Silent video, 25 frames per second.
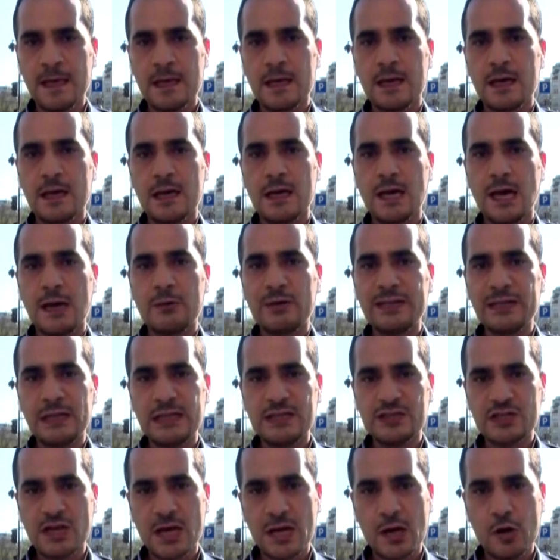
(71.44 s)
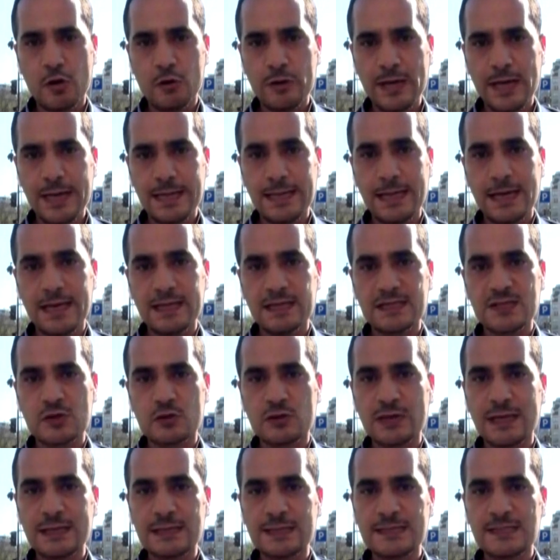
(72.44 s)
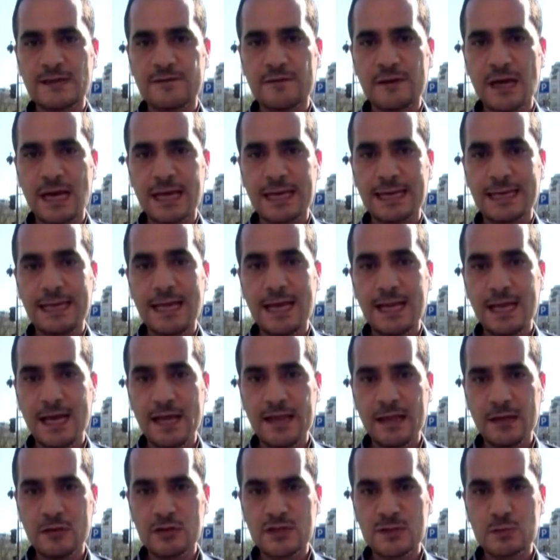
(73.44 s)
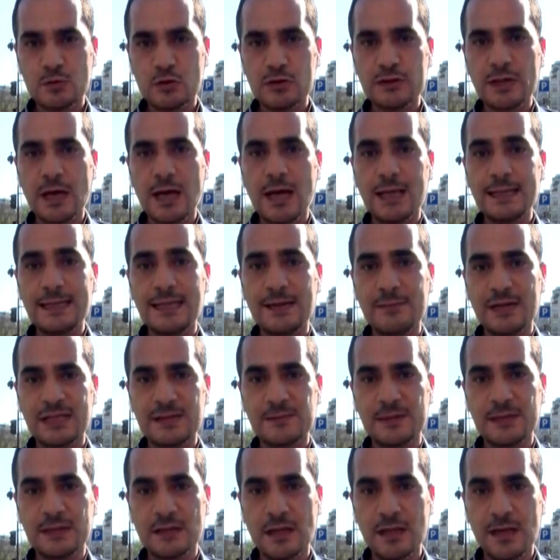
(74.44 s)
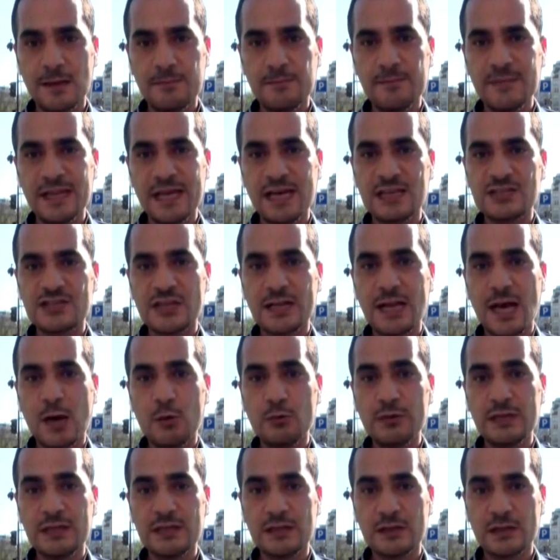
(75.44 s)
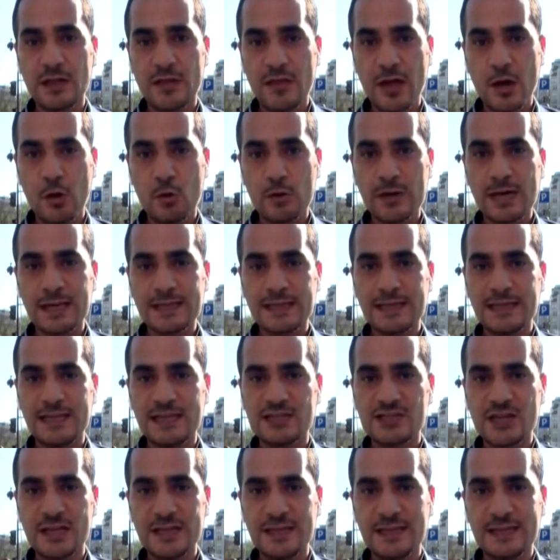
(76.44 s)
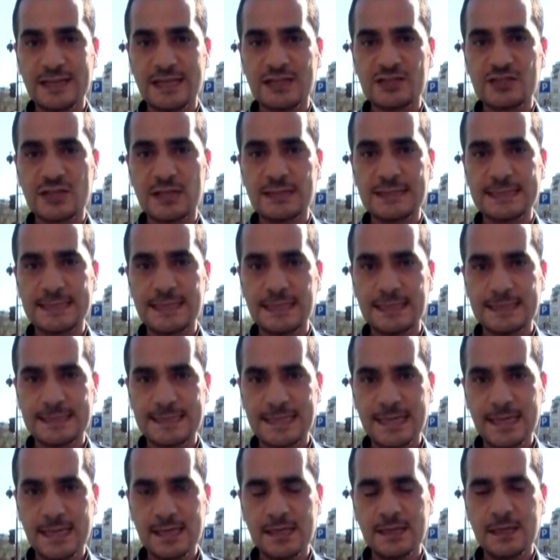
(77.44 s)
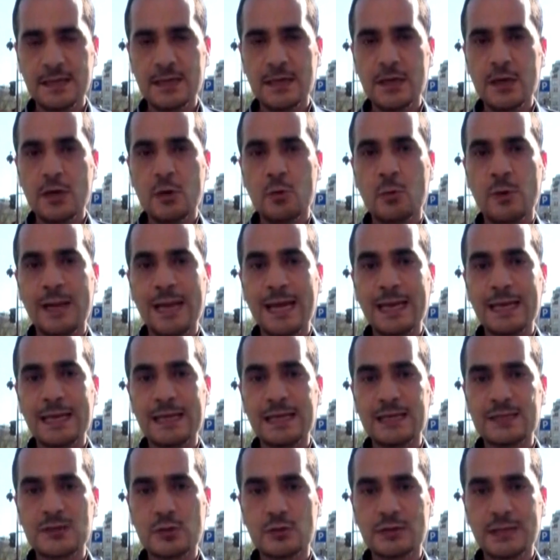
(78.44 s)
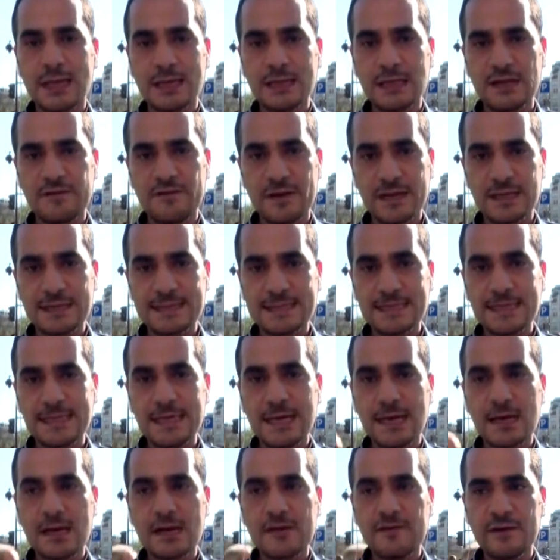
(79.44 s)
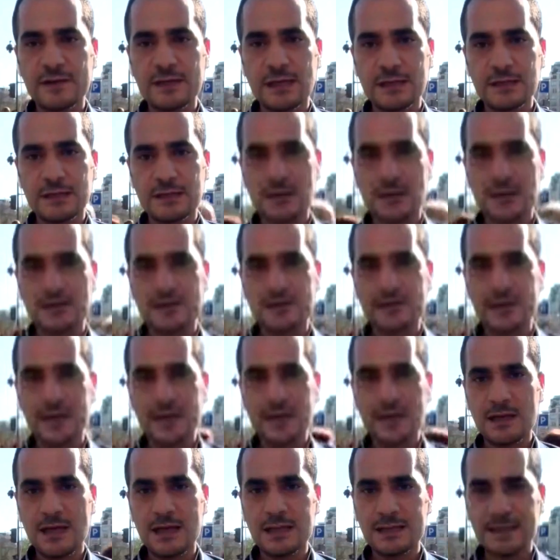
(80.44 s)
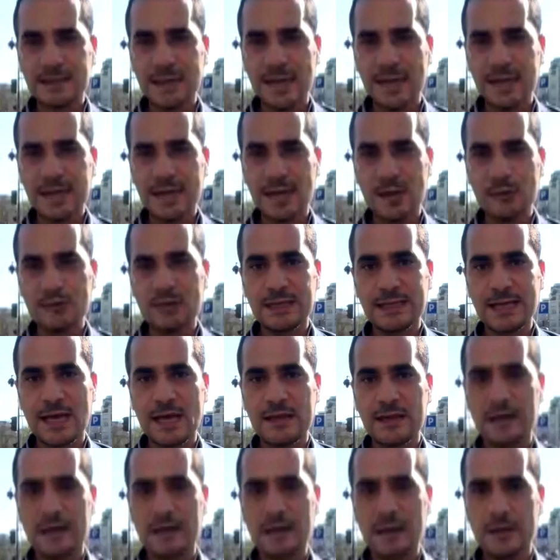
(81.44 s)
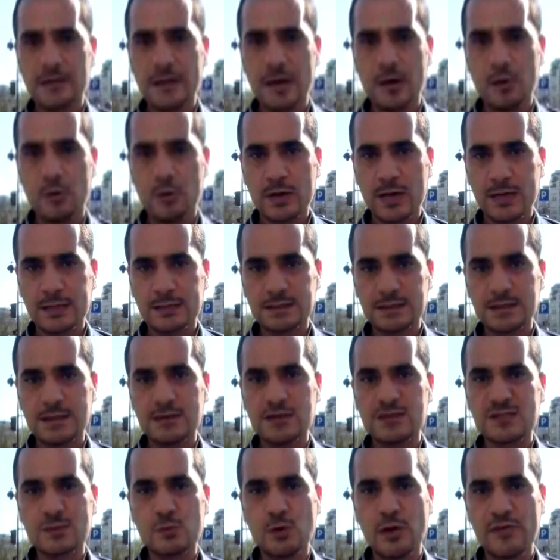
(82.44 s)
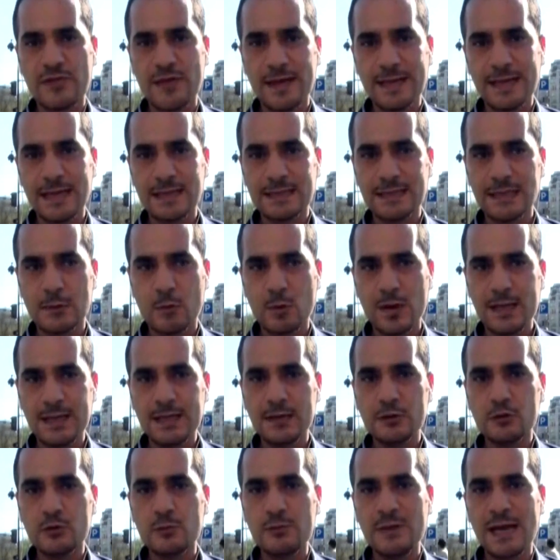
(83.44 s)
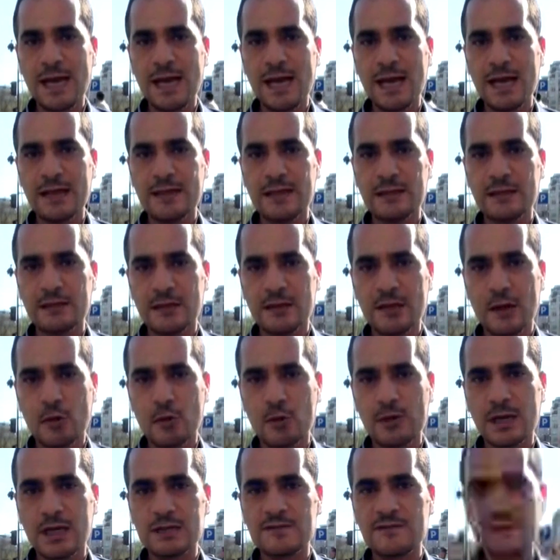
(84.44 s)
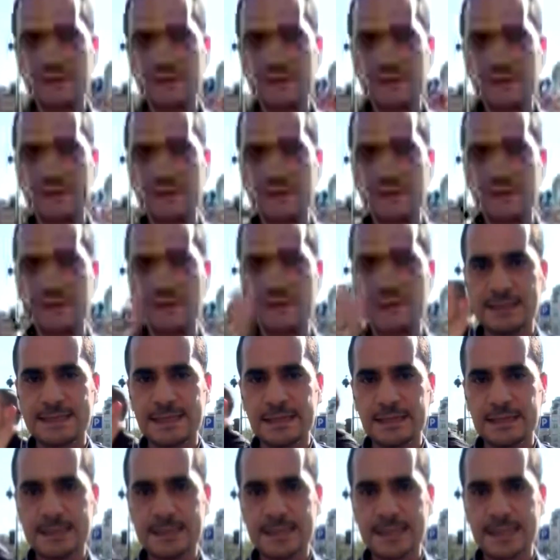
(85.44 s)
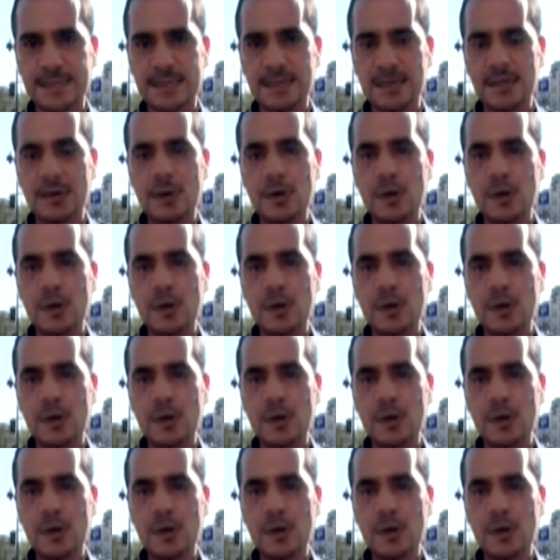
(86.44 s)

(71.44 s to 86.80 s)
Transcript: آه، أود الإشارة هنا إلى أن السترات الصفراء خلال هذا الأسبوع تقدمت بطلب من أجل عودة التظاهرات إلى جدة الشانزليزيه ولكن السلطات الفرنسية رفضت رفضا قاطعا عودة هذه التظاهرات للأسبوع الثاني على التوالي تمنع هذه التظاهرات في منطقة الشانزليزيه